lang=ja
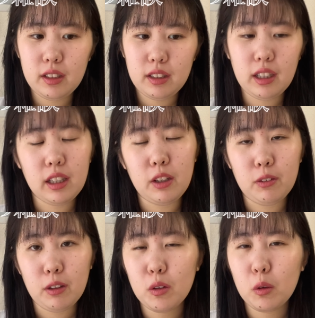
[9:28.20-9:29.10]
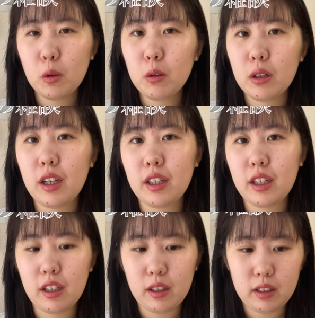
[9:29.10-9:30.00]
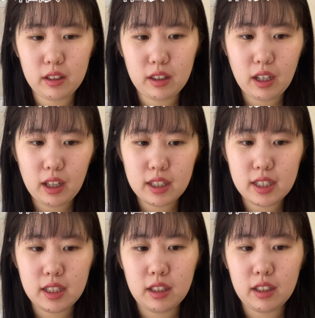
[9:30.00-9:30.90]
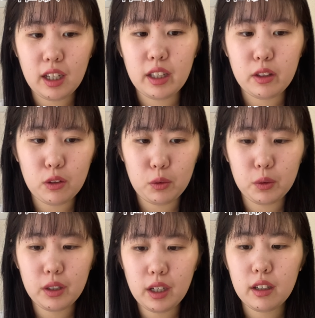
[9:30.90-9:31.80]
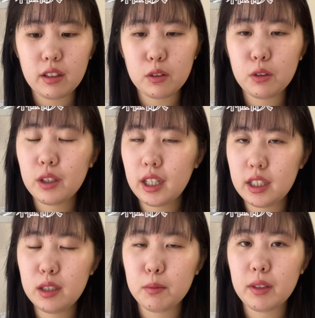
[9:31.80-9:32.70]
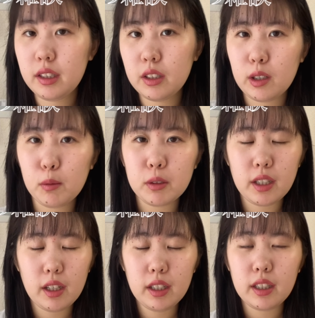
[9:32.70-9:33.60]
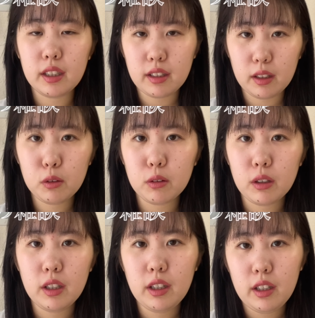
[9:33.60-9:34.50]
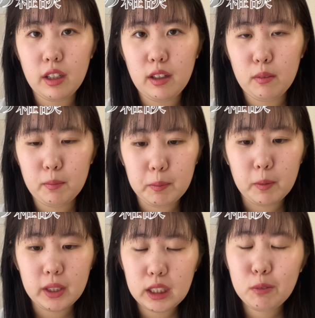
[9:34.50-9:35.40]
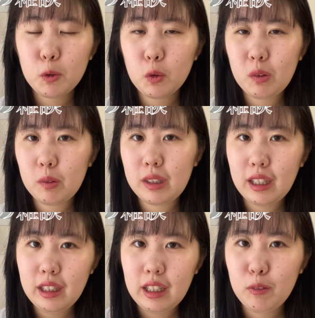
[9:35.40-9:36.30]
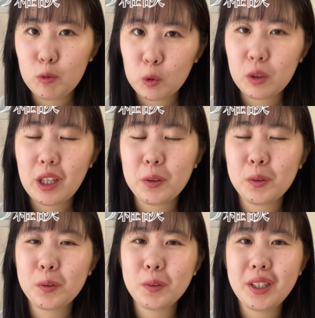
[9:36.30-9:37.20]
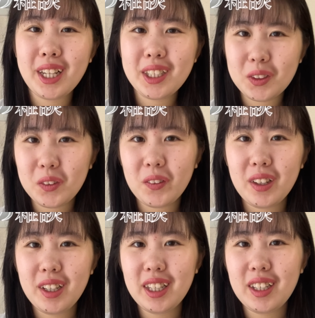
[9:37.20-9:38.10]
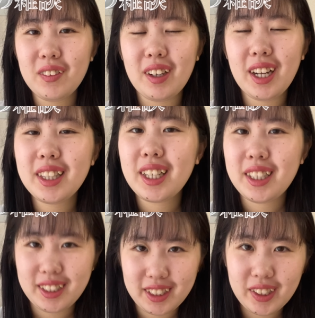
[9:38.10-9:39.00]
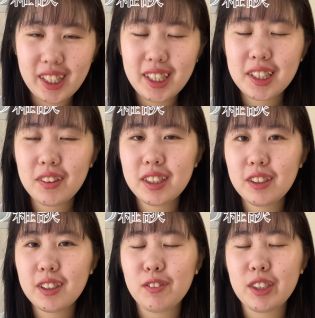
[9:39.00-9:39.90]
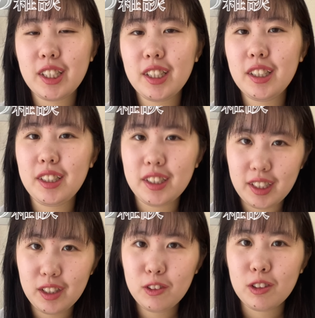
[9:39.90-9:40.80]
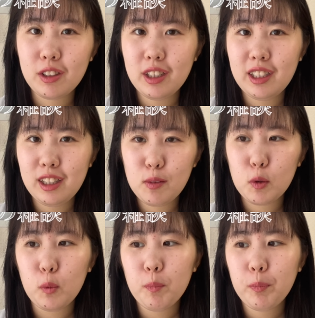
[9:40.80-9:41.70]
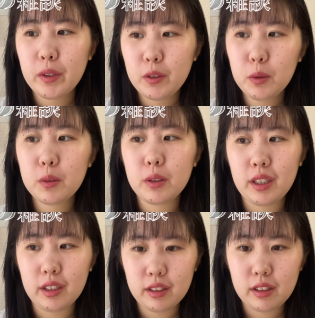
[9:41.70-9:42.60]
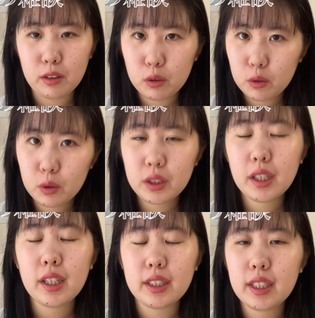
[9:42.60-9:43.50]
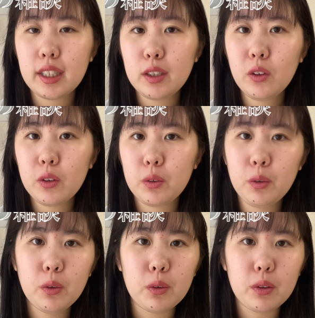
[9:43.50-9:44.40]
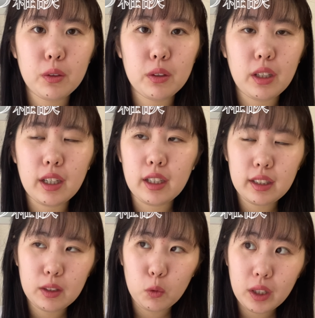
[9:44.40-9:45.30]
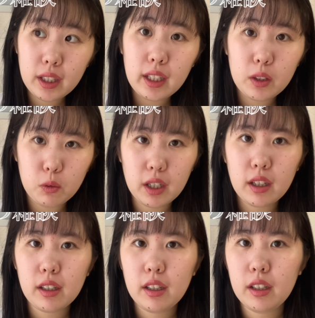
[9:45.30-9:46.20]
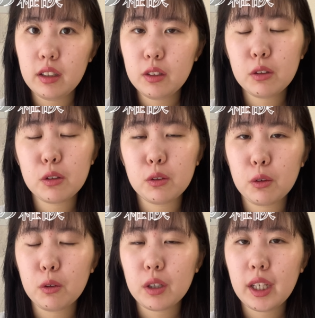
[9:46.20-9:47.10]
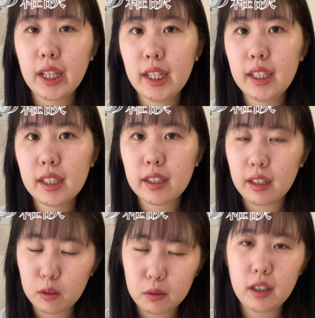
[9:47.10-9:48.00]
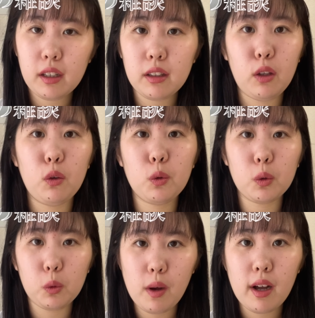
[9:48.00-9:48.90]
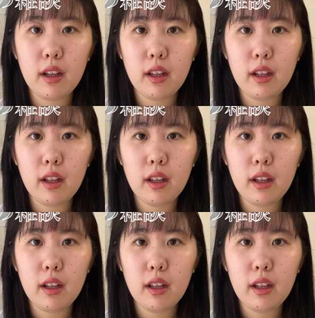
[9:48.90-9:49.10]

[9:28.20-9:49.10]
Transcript: う、なんていうんだろう、心がなんか嵐にないというか、そういう感じにもなっちゃうかもしれないんですけど、私も何年もっていう風になるとわかんないんですけど、気が変わっちゃうかもしれないんですけど、でも、翔くんがずっと好きだし、翔くんをなんか降りたりとか、翔くんを嫌いになったりとかっていうことは